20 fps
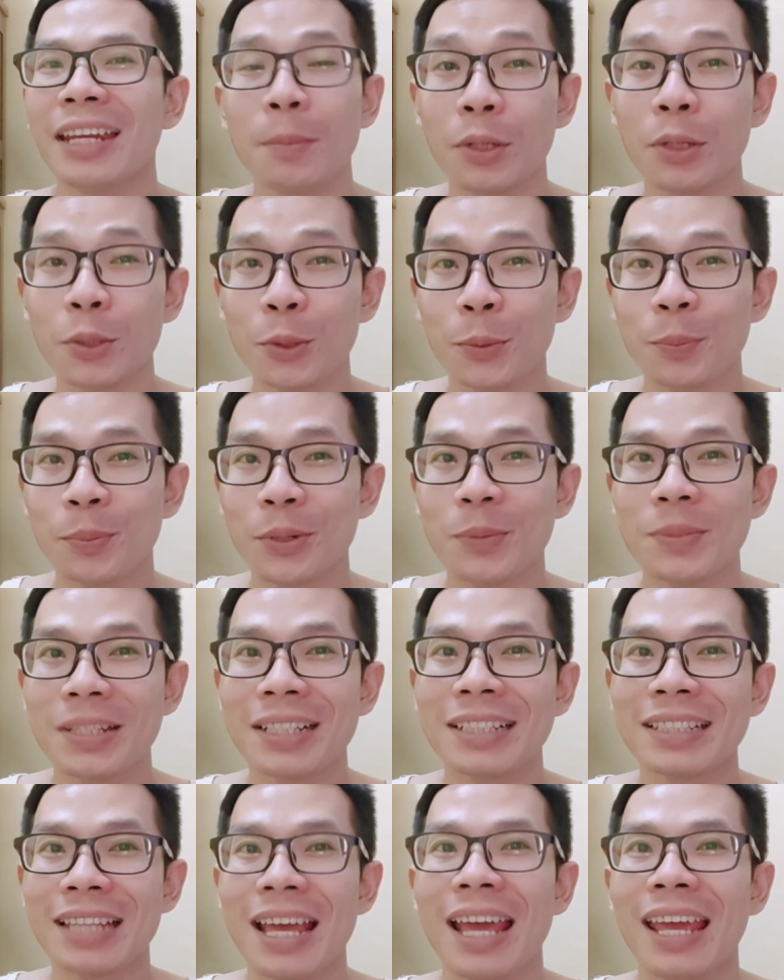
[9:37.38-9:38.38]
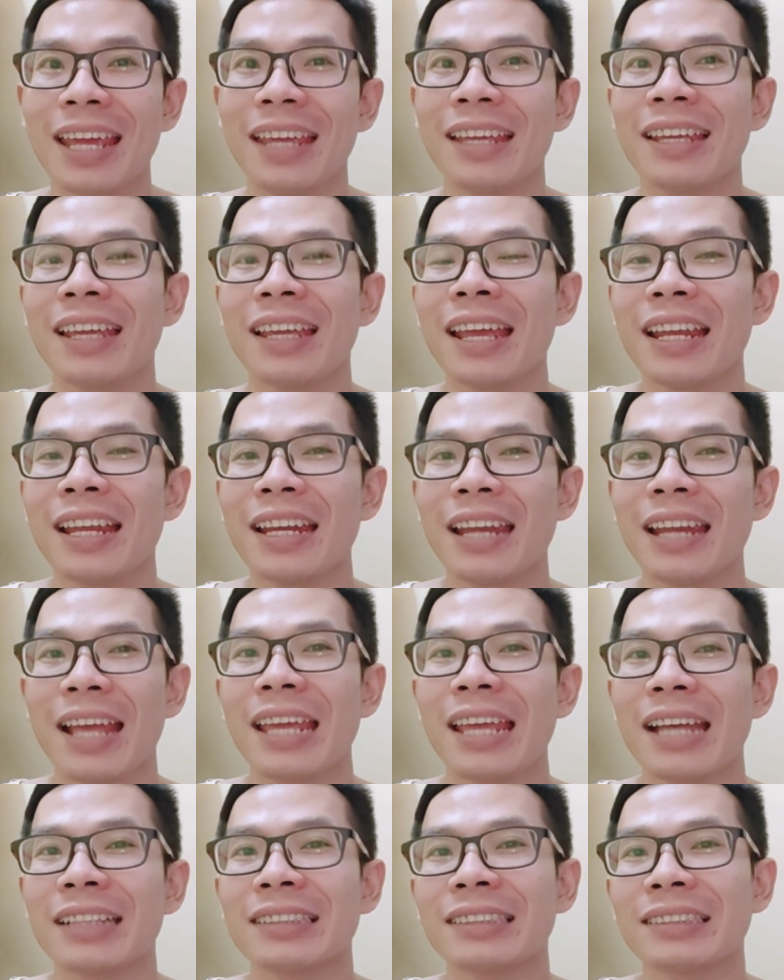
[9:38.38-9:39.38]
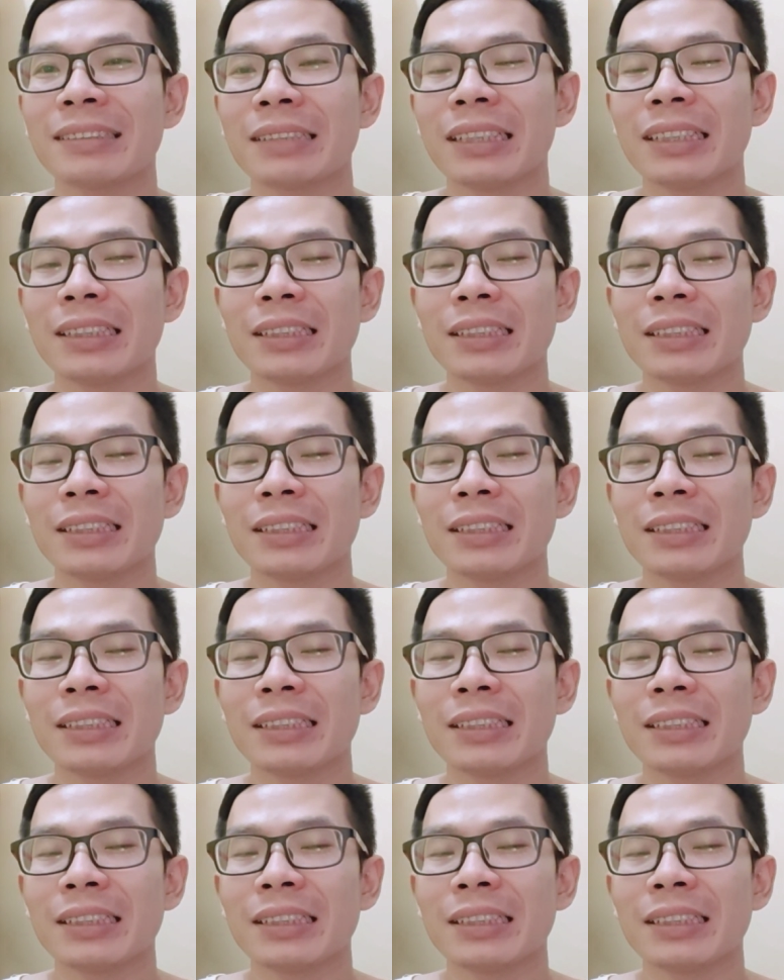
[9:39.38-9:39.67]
Nah, ini belum belum selesai. Nah,